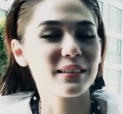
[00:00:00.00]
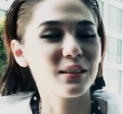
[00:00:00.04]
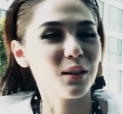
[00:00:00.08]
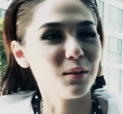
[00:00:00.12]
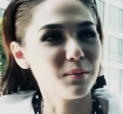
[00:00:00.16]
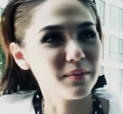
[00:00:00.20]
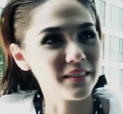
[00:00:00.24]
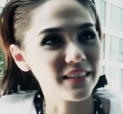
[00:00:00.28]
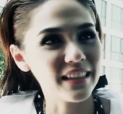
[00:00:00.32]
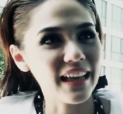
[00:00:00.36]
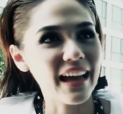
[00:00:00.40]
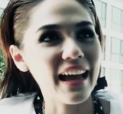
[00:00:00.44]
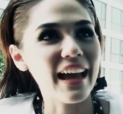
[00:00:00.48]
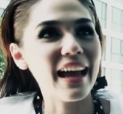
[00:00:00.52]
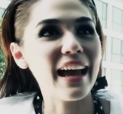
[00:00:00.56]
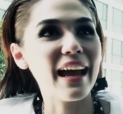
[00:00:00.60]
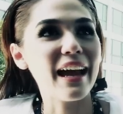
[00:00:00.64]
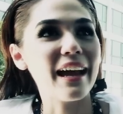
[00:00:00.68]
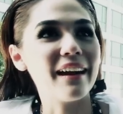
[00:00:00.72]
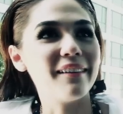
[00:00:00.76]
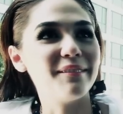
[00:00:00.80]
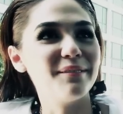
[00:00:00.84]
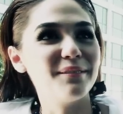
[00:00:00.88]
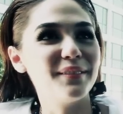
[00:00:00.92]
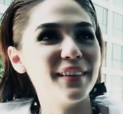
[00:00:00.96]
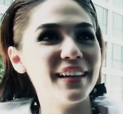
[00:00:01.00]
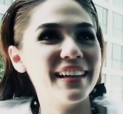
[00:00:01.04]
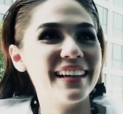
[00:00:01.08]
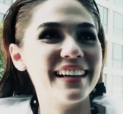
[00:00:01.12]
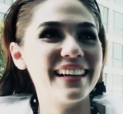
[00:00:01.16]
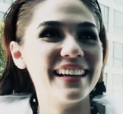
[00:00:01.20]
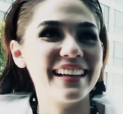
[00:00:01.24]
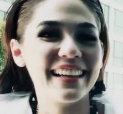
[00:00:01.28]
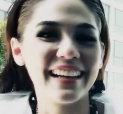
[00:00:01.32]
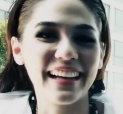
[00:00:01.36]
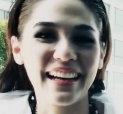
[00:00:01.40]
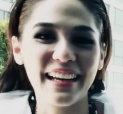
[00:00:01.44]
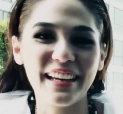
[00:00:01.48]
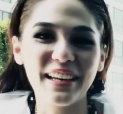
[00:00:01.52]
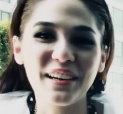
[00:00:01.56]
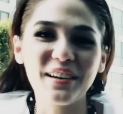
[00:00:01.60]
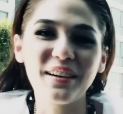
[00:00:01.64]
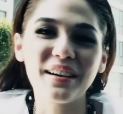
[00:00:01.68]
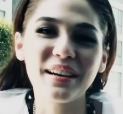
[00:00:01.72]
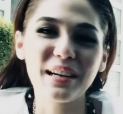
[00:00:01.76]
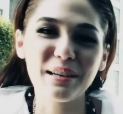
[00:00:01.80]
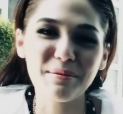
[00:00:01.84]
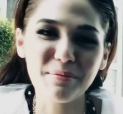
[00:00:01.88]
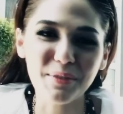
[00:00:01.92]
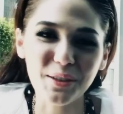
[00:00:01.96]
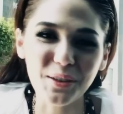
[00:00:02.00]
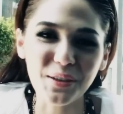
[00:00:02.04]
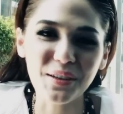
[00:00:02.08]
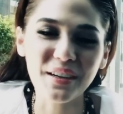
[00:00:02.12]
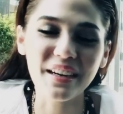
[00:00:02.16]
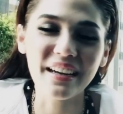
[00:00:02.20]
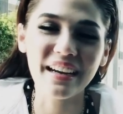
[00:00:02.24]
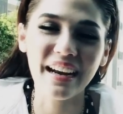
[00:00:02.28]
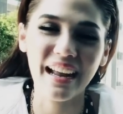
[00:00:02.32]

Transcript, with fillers: ซ่อมแซมนะคะแล้วก็เริ่มต้น